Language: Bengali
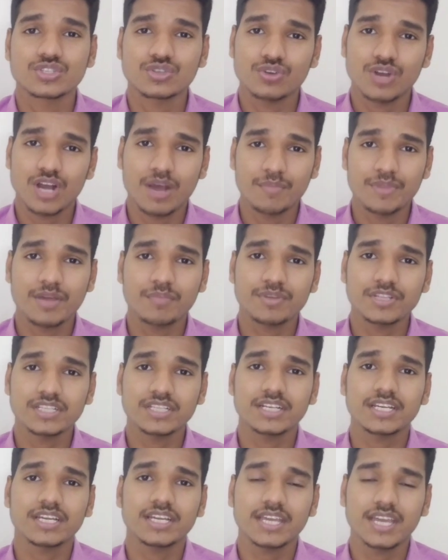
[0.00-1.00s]
সো আমি
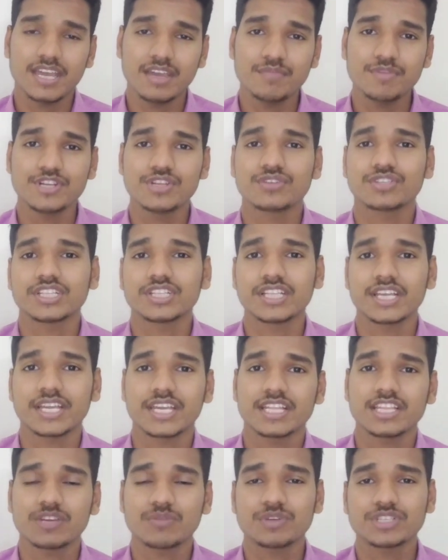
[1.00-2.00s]
আপনাদেরকে এই ভিডিওতে
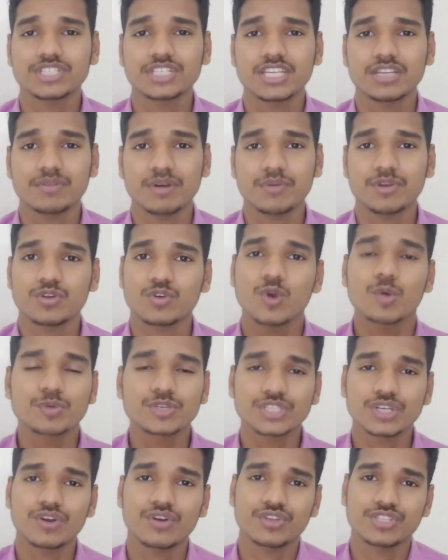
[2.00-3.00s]
দেখিয়ে দিব যে কিভাবে খুব
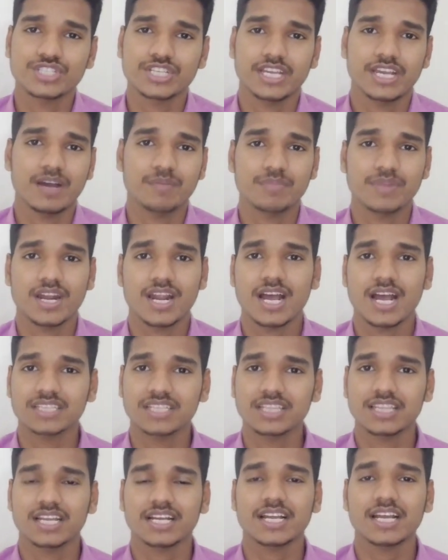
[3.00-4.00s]
সহজে আপনার
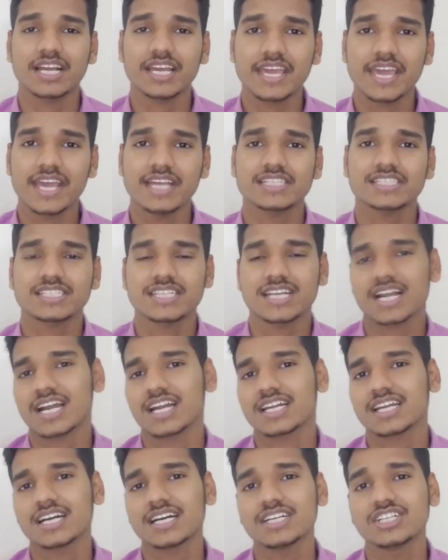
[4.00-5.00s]
হাতে থাকা ক্যাশ
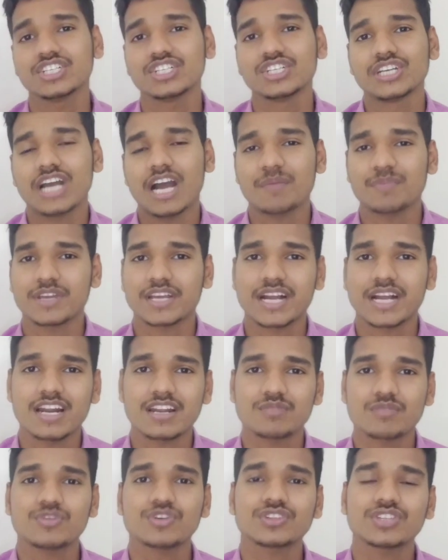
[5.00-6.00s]
টাকাটা আপনি
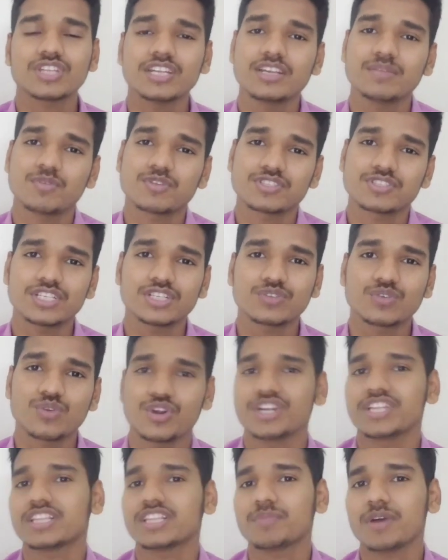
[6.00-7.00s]
কার্ডের মধ্যে ডিপোজিট
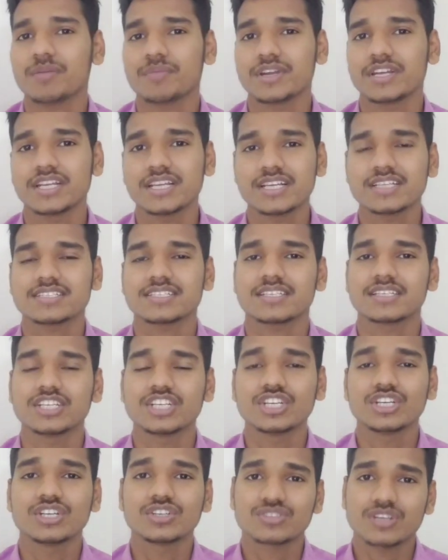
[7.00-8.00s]
করে নিতে পারবেন ঠিক আছে
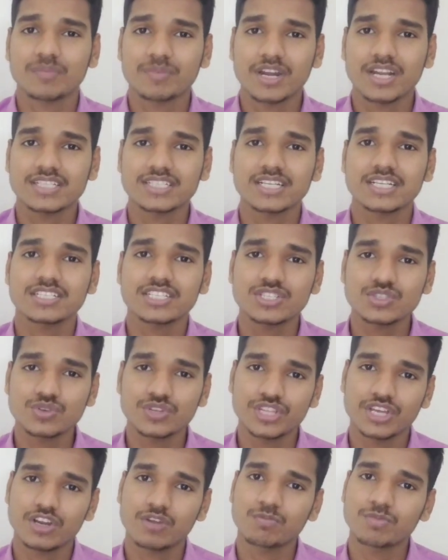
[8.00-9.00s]
তো আপনারা জানেন যে
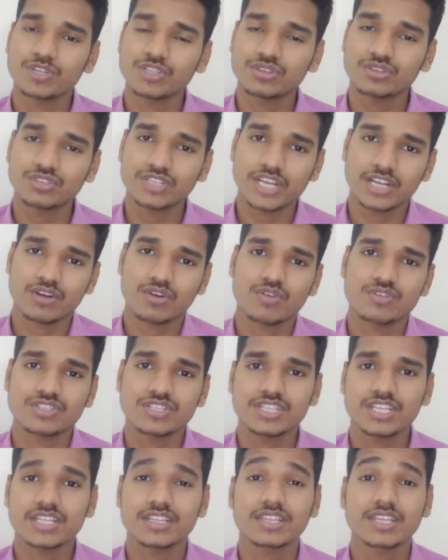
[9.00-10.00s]
সৌদি আরব কিন্তু
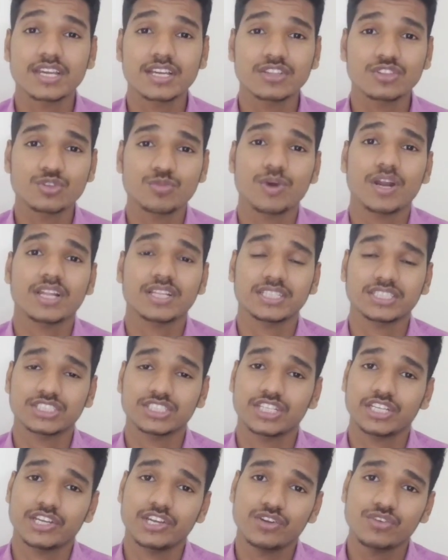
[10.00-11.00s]
টেকনোলজি দিক দিয়ে কিন্তু বাংলাদেশ
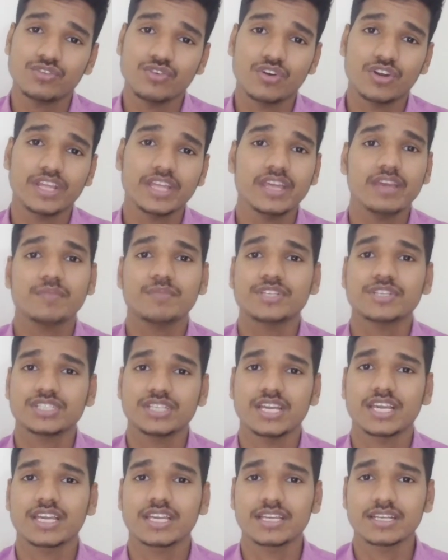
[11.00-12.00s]
থেকে অনেক
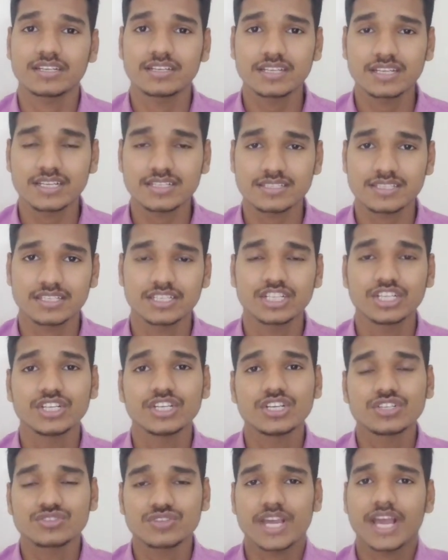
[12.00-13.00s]
বেশি এগিয়ে ঠিক আছে
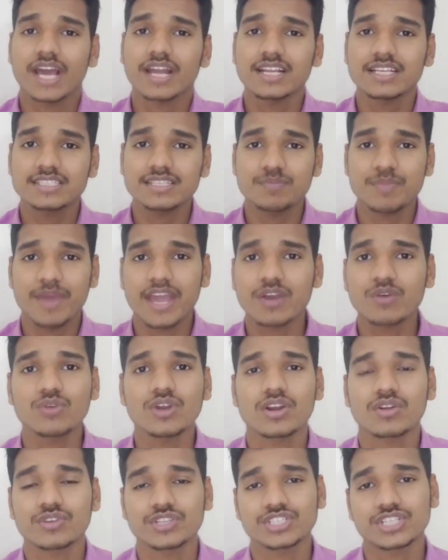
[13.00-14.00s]
তো এখানে যে
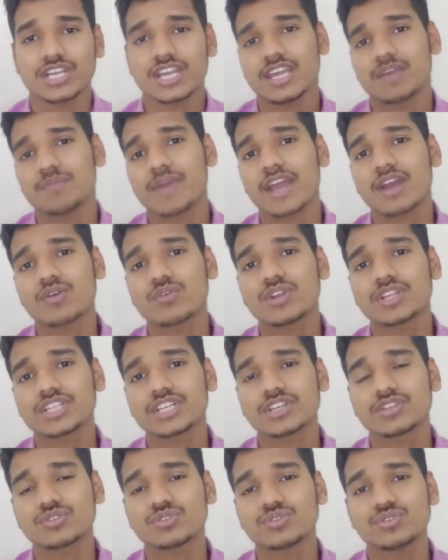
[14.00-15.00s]
ব্যাঙ্কগুলো রয়েছে এই
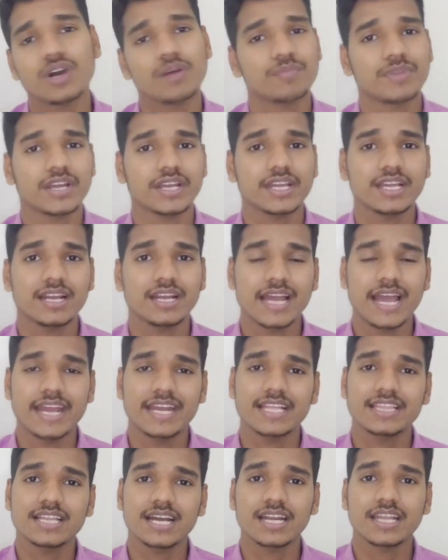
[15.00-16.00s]
ব্যাঙ্কগুলোতে কিন্তু আপনাকে
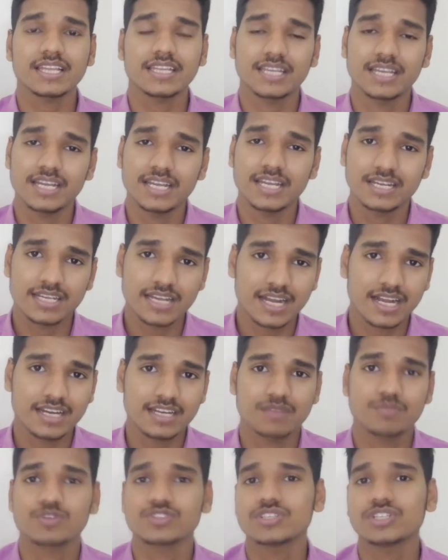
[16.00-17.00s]
লাইনে দাঁড়িয়ে টাকা
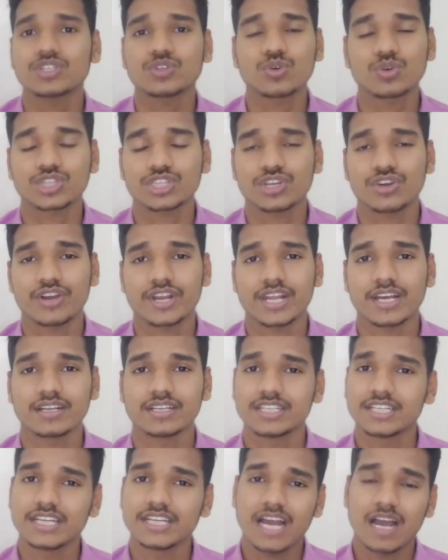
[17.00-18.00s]
ডিপোজিট করতে হয় না
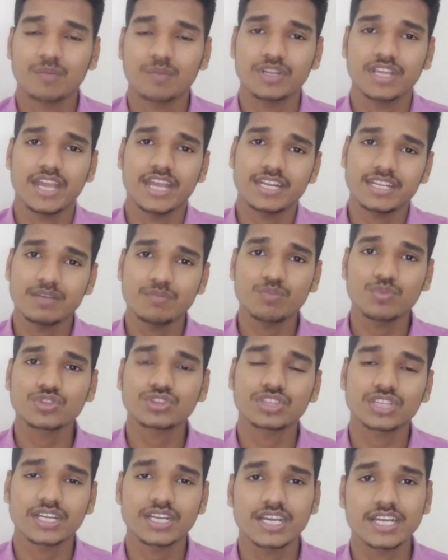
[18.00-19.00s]
আপনি এটিএম বুথ
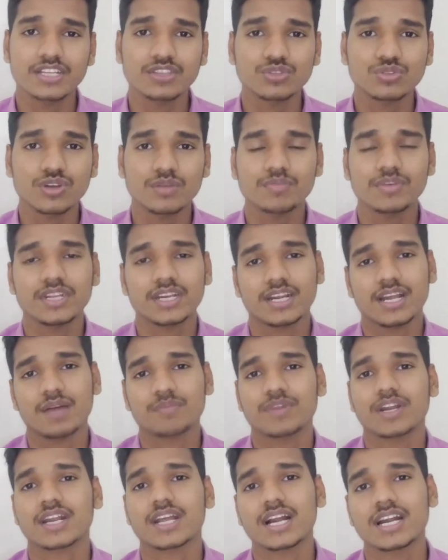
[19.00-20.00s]
থেকে কিন্তু আপনি
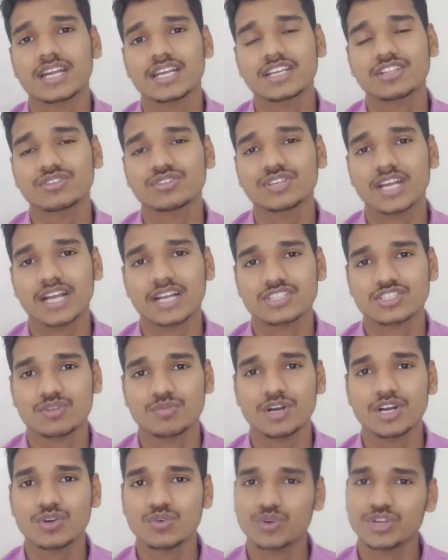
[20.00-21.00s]
আপনার কার্ডে কিন্তু টাকা
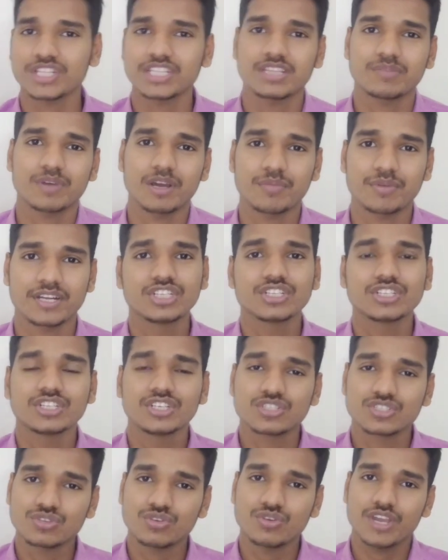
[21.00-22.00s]
জমা করে দিতে পারবেন
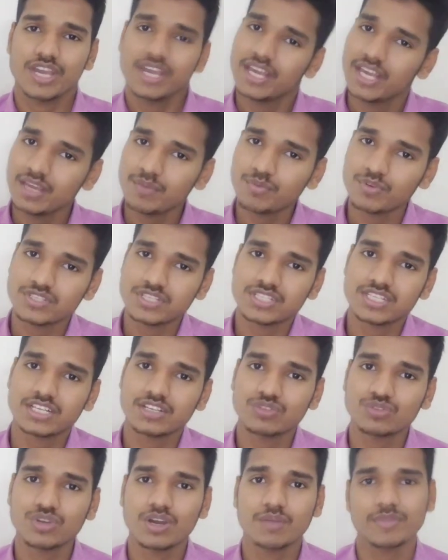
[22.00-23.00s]
সো এই প্রসেসটা
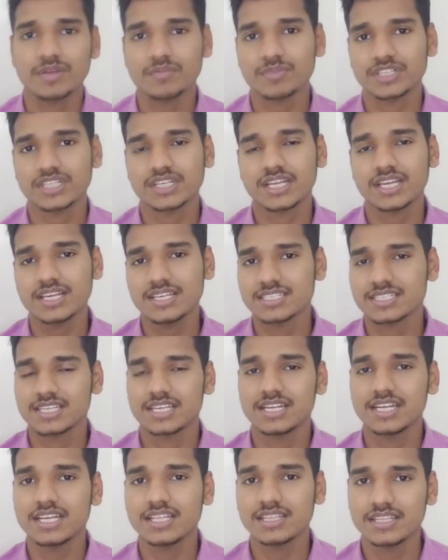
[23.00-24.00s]
কিন্তু আমি আপনাদেরকে
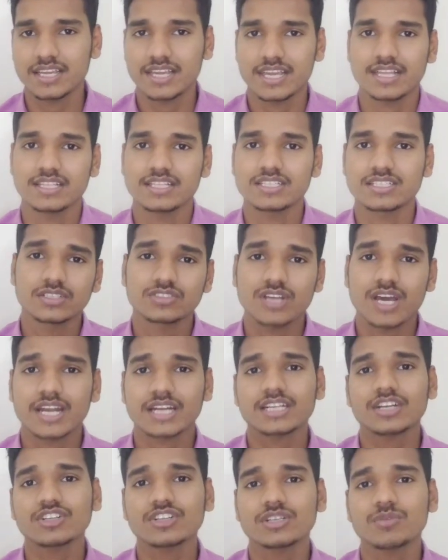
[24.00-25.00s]
স্ক্রিনে দেখিয়ে দিচ্ছি আর
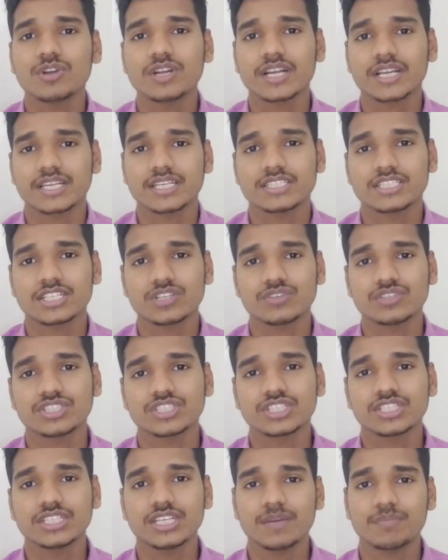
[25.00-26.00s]
একটা কথা বলে রাখি যেটা
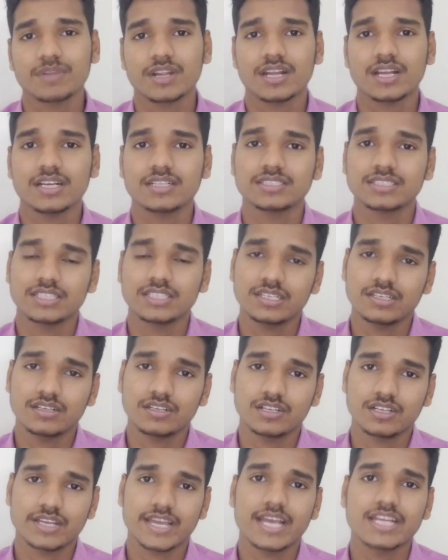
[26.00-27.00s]
হচ্ছে কি আপনারা যে
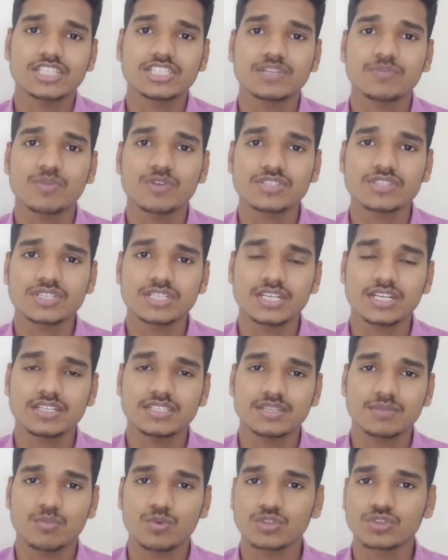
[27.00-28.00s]
ক্যাশ ডিপোজিটের
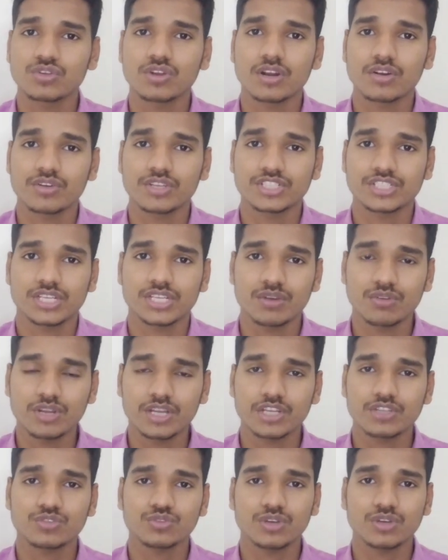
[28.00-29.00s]
যে বুথগুলো রয়েছে
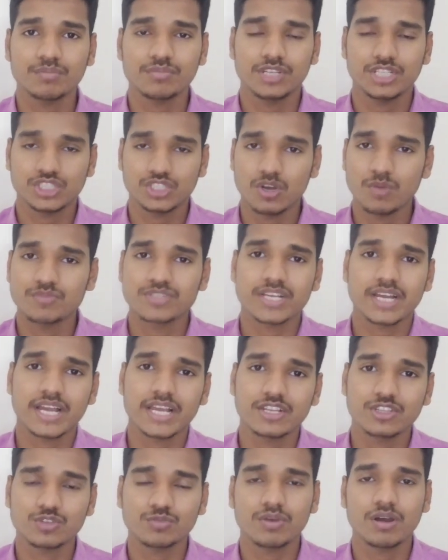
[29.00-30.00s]
এগুলো কিন্তু আপনি সব
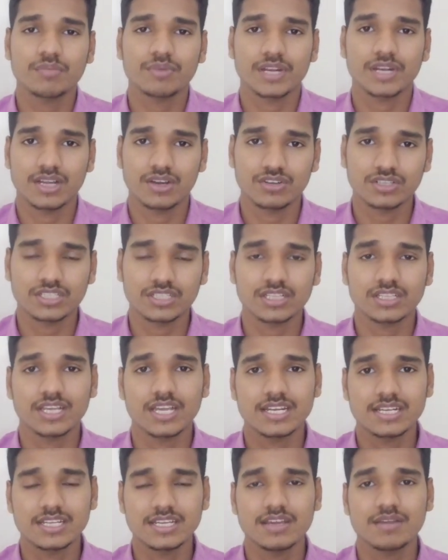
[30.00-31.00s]
জায়গায় কিন্তু পাবেন না অর্থাৎ
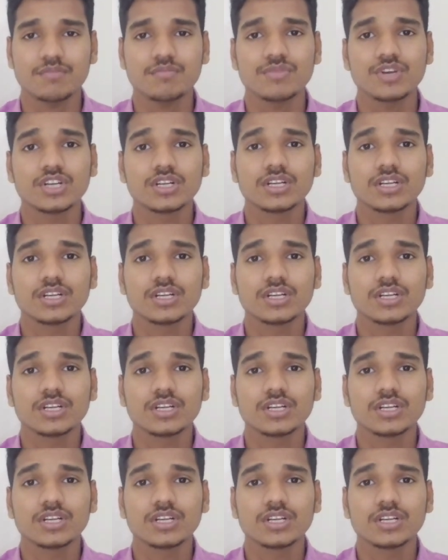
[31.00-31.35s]
এটিএম